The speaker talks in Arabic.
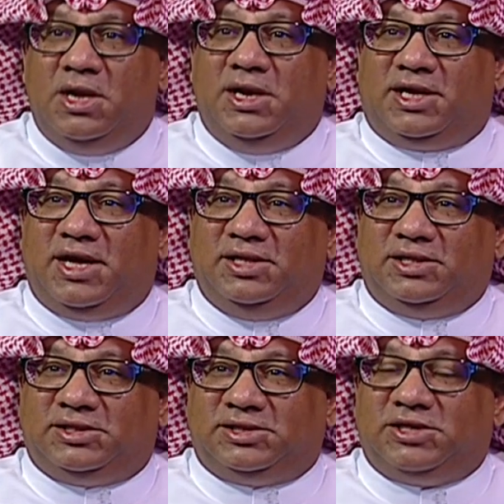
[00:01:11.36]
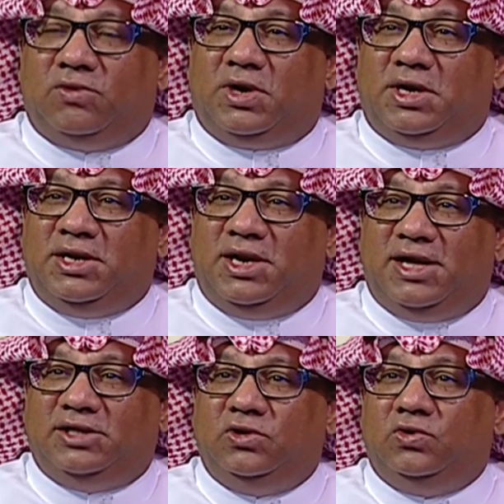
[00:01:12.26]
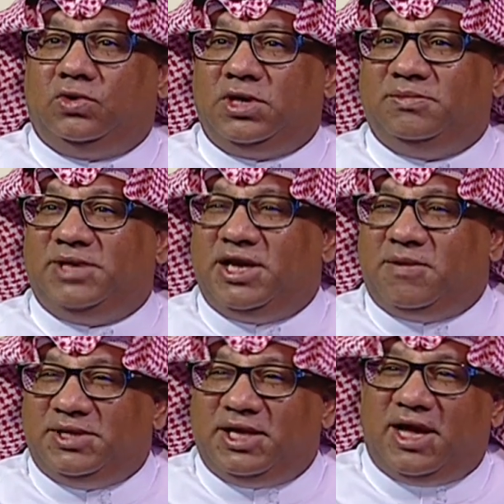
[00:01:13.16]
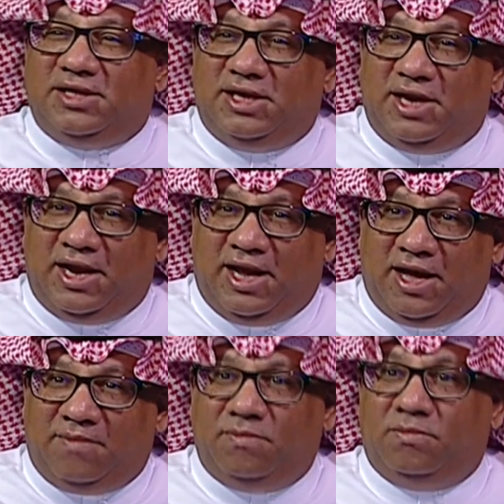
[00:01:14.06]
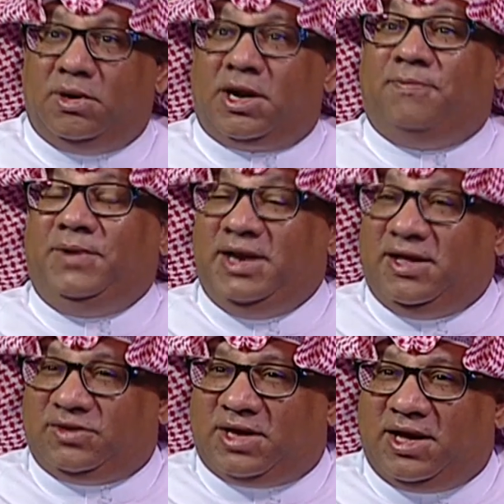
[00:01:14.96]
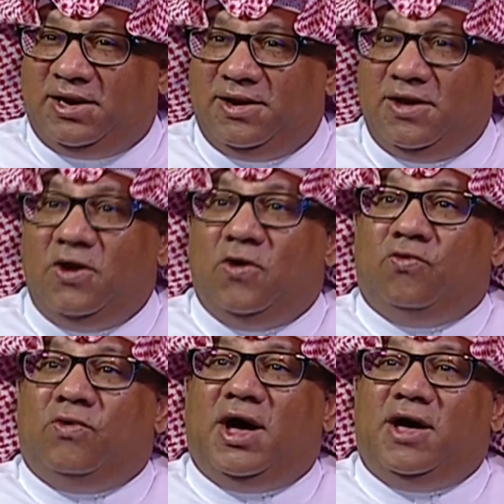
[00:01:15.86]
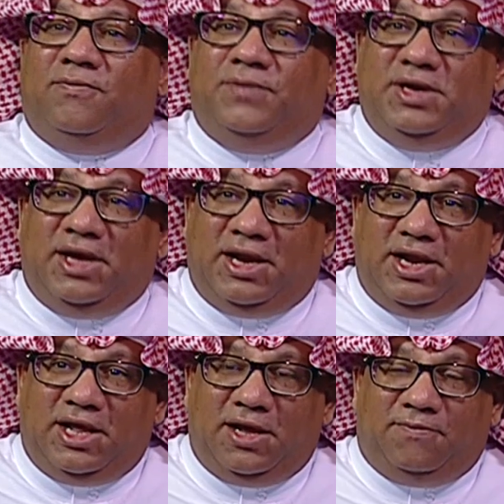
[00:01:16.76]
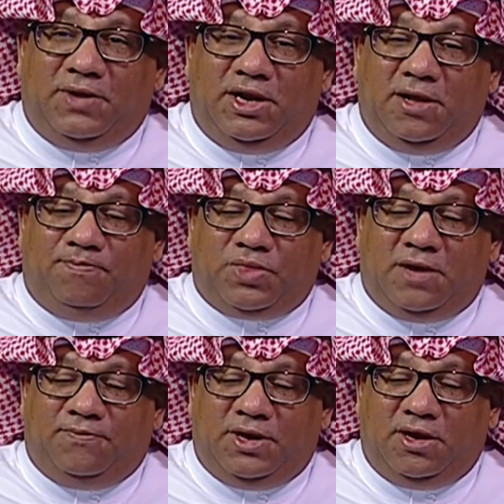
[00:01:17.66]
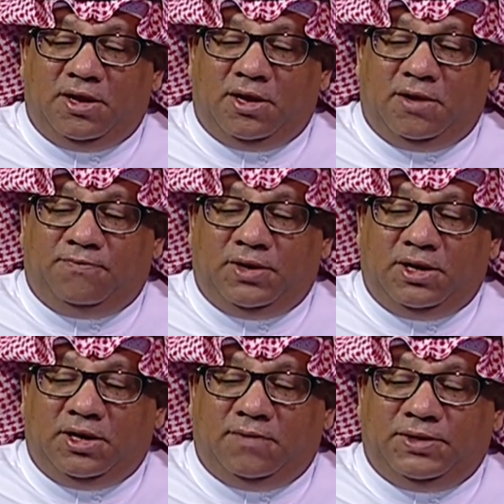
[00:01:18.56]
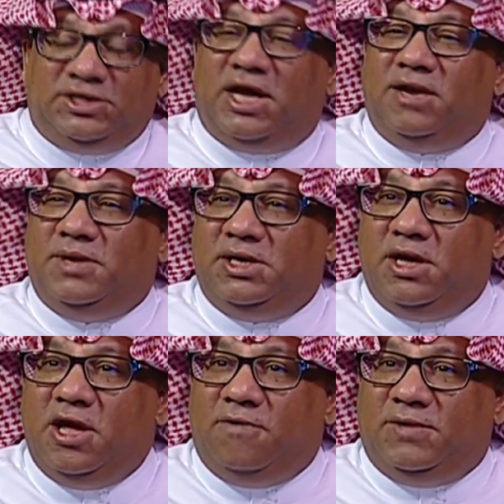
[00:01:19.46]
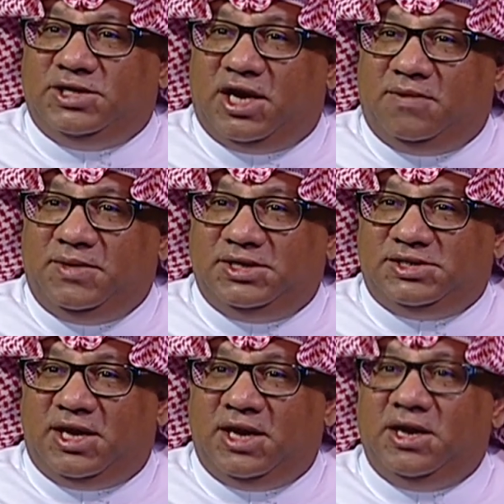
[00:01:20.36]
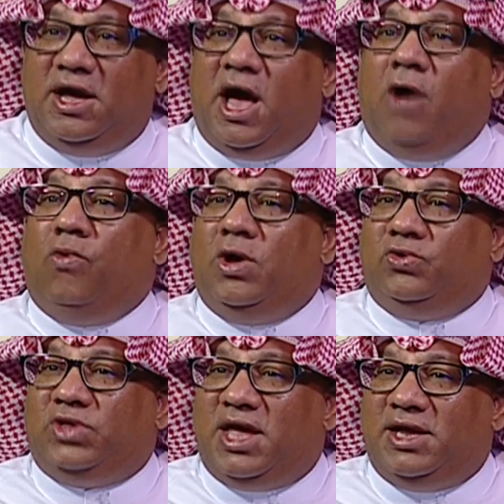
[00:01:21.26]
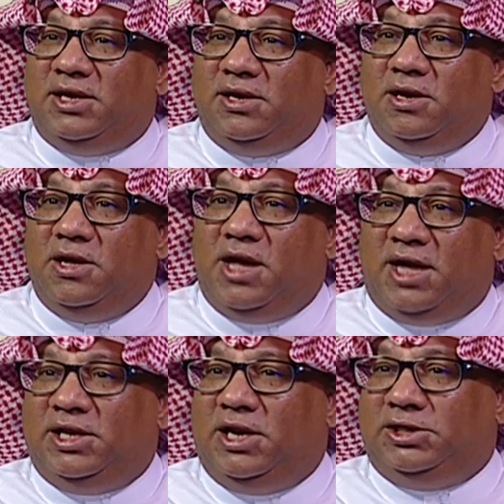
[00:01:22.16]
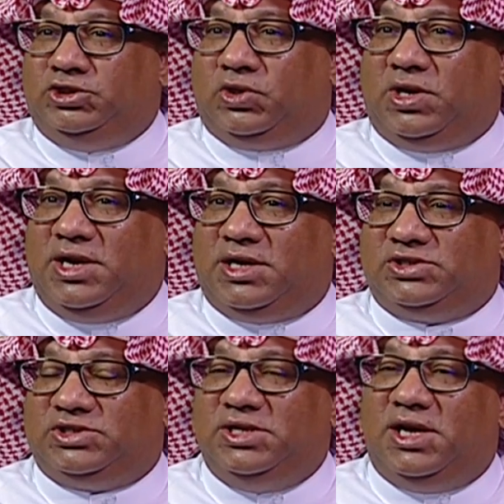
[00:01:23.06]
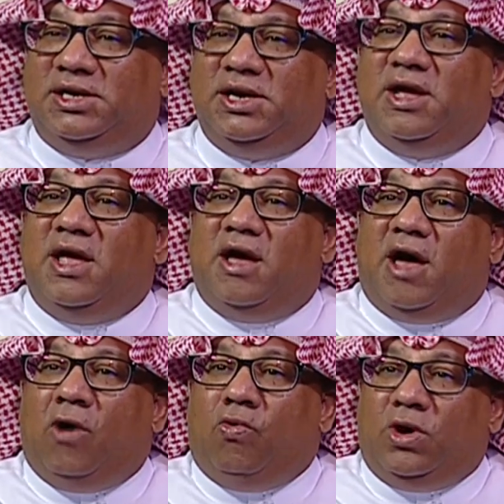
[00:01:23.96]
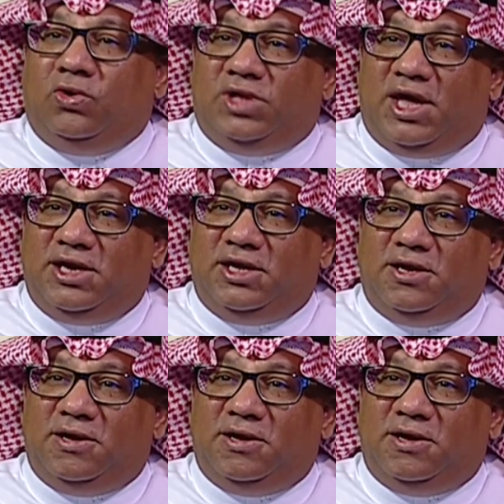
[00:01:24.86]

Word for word: لك ان تتصور ان نادي النور يمتلك مثل هذه الالعاب رفع الاثقال وفي الـ في الـ في الـ في, الـ في الجانب في الجانب النسائي اول وثاني هذا الشق اللي يخص النادي اول وثاني